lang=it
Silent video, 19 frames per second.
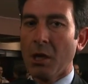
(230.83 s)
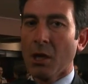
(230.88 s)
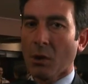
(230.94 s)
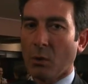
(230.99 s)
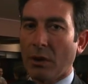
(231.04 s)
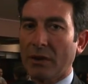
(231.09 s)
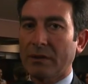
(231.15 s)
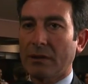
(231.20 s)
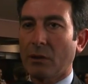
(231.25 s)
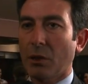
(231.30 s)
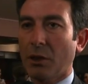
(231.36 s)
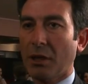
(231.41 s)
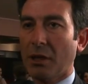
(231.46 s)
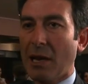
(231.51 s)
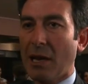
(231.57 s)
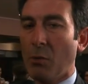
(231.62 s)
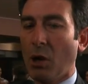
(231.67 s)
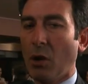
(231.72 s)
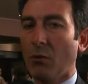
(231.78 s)
Questo è un
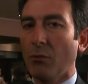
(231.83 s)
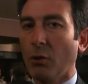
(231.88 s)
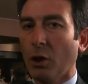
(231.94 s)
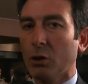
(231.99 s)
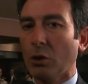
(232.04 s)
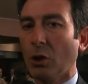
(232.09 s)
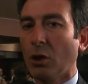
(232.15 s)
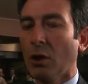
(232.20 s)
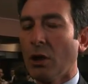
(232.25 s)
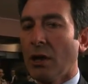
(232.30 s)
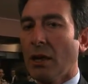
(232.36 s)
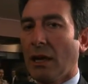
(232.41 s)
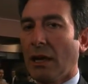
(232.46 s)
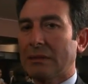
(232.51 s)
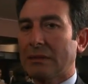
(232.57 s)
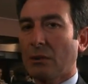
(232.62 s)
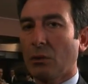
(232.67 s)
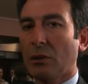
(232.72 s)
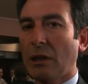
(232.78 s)
richiamo a un voto
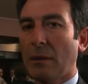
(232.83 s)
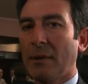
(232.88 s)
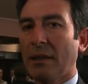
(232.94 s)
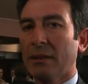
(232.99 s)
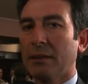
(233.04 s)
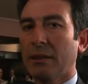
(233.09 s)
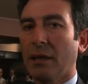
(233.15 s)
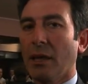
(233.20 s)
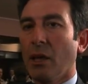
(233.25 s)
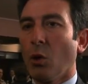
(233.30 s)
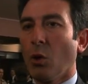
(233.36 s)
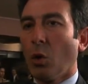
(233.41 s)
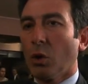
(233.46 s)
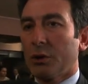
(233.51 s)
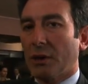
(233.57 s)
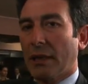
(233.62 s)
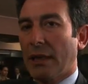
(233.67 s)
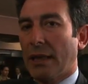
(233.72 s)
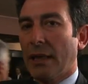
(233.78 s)
assolutamente
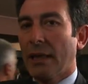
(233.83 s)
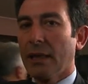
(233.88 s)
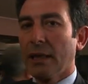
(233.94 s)
utile